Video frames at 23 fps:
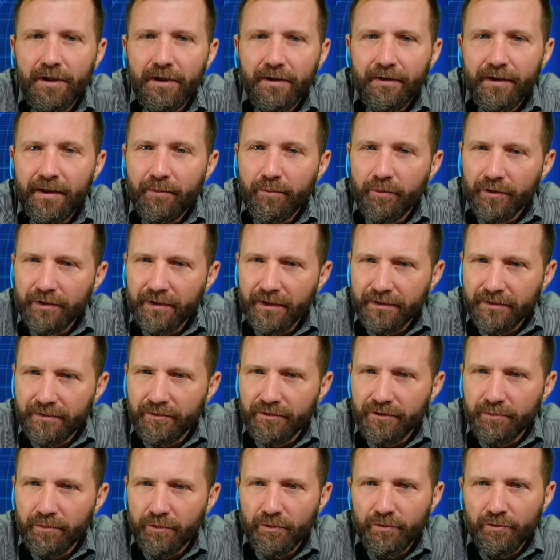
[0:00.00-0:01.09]
na importação
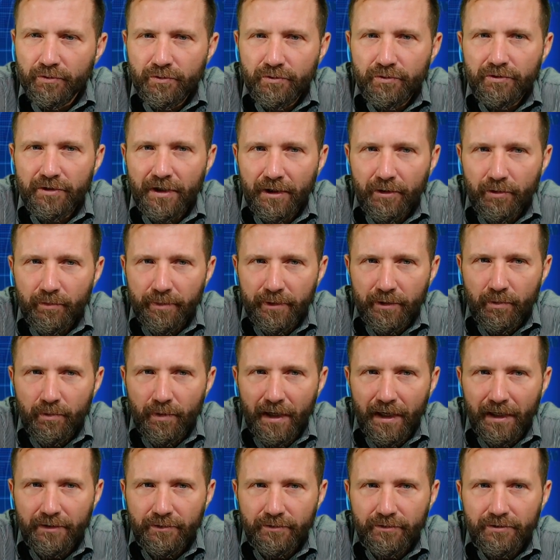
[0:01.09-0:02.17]
de produtos
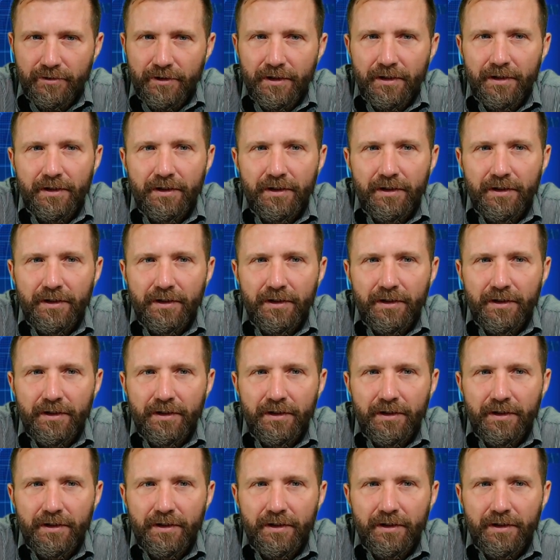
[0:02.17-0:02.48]
agropecuários.